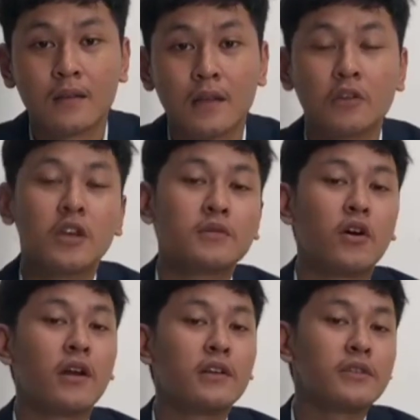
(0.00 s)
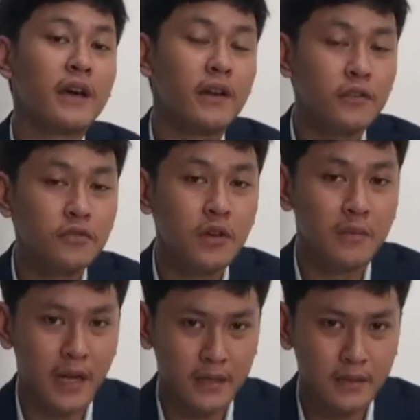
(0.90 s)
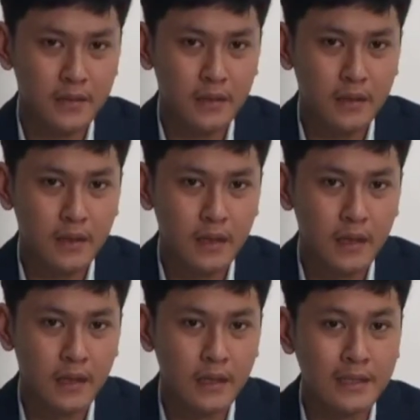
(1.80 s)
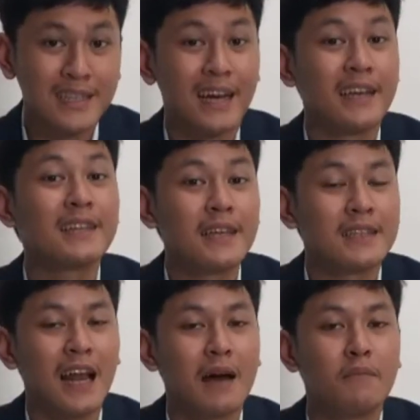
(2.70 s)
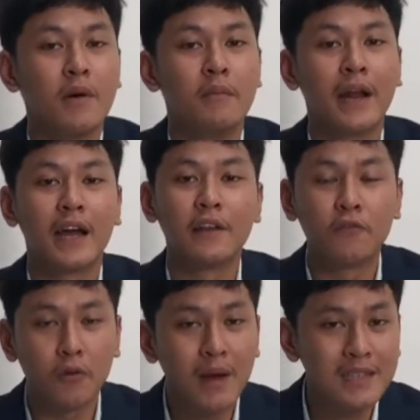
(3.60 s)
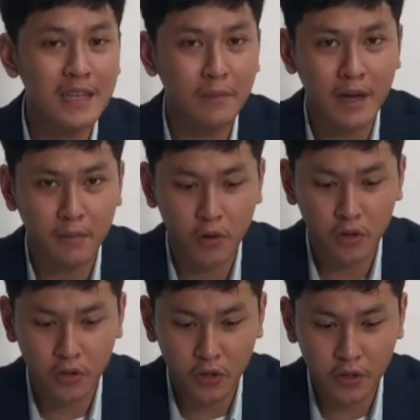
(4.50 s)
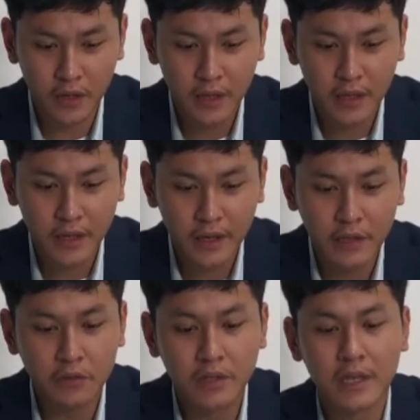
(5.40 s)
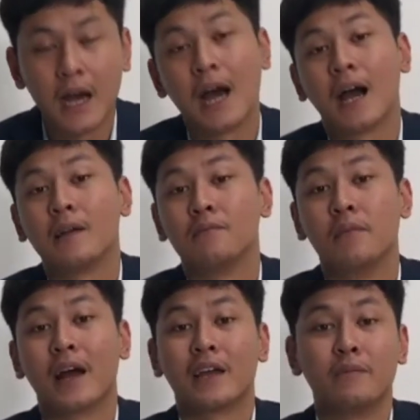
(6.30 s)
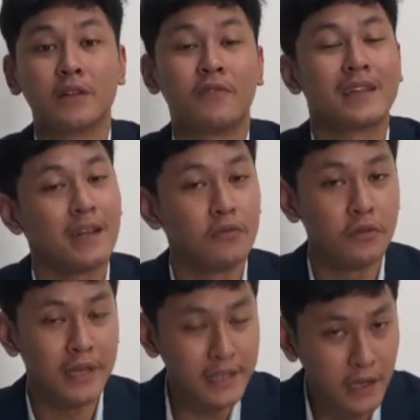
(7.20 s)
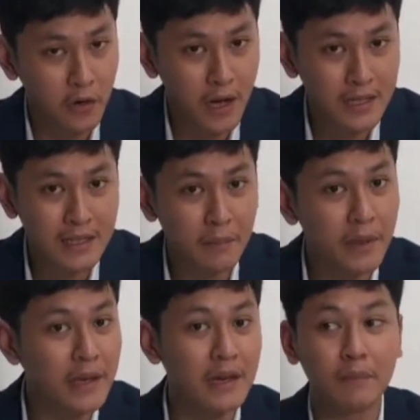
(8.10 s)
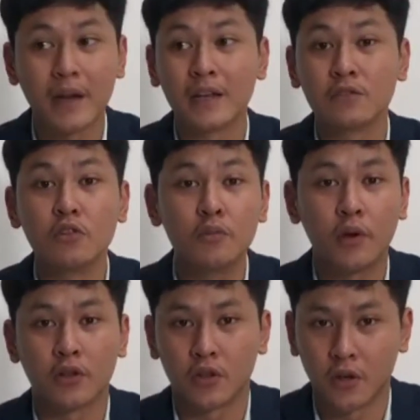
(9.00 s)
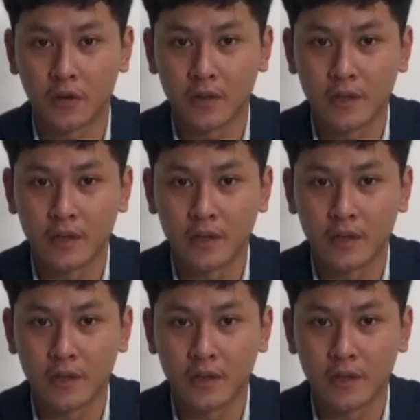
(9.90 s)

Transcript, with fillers: Tanggung jawab seorang desainer itu juga berat. Jika kita salah memberikan informasi kepada penonton, itu tidak akan berakibat fatal untuk kita doang, tapi kepada seluruh penonton.